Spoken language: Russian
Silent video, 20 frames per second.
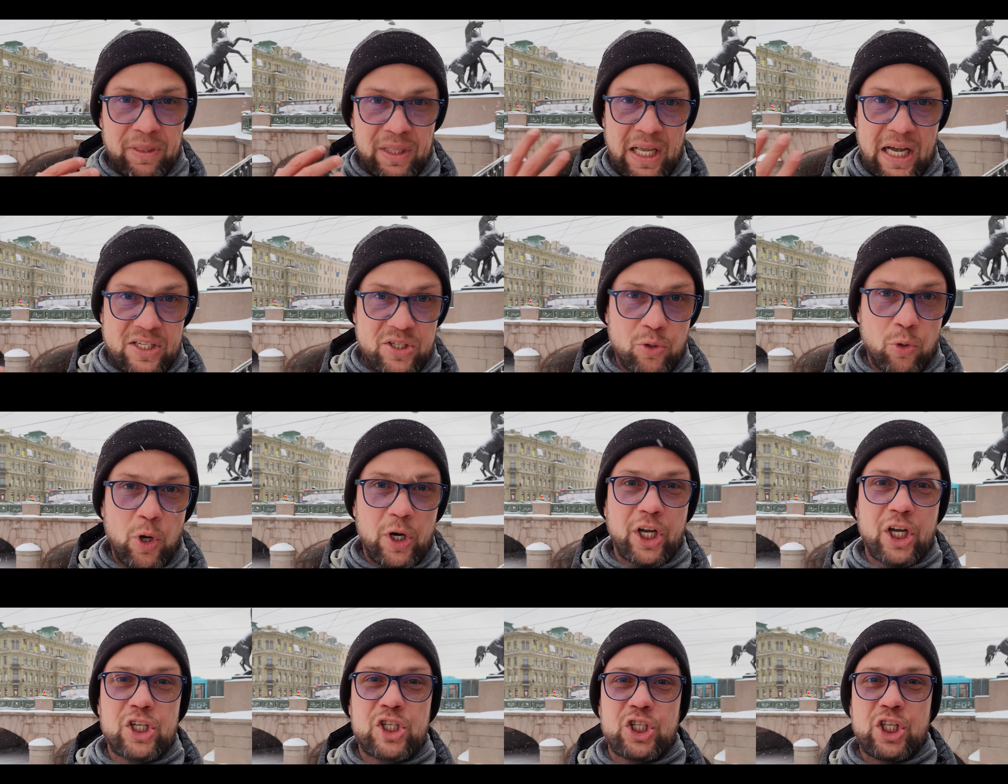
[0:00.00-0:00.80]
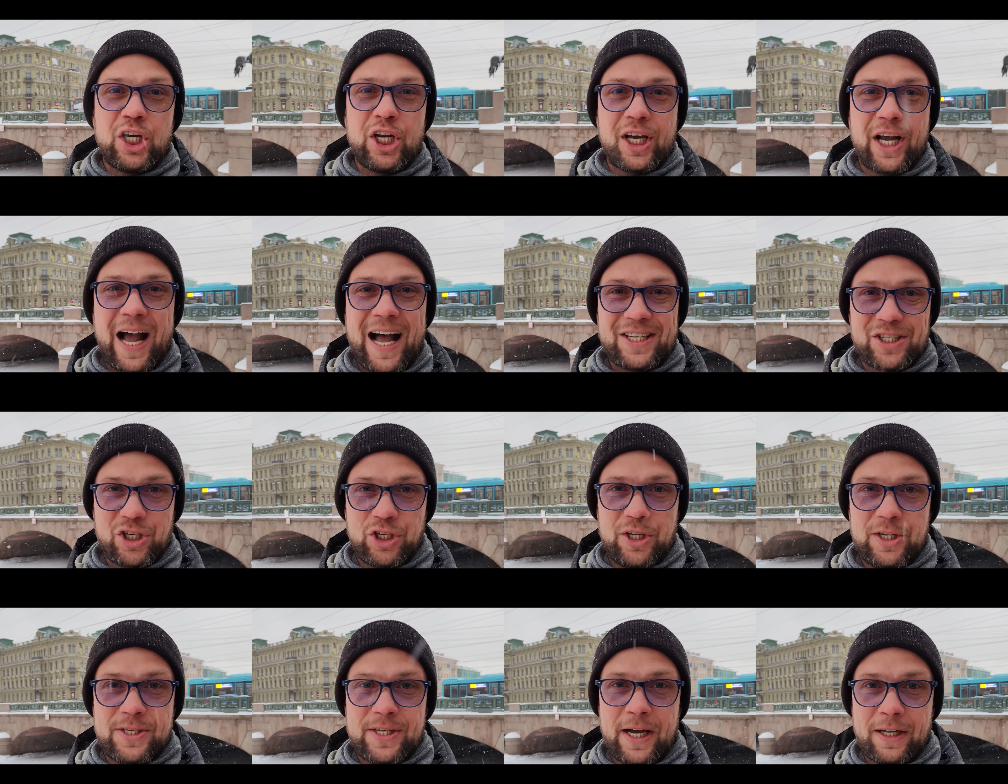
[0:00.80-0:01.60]
насколько 4К
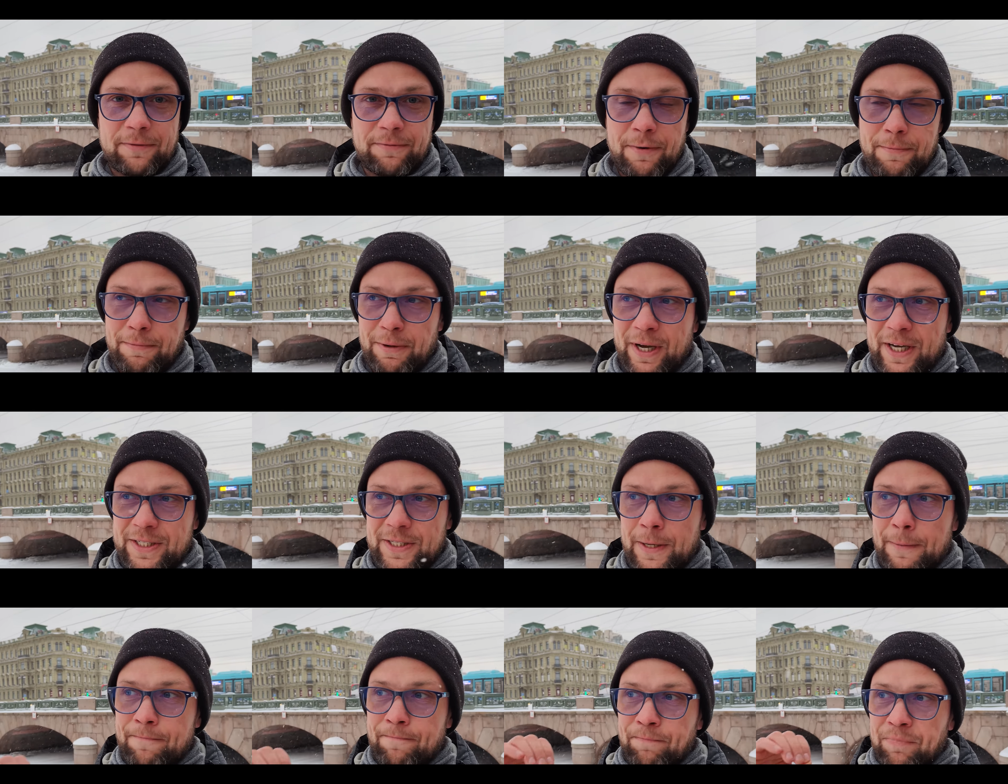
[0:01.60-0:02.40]
60 FPS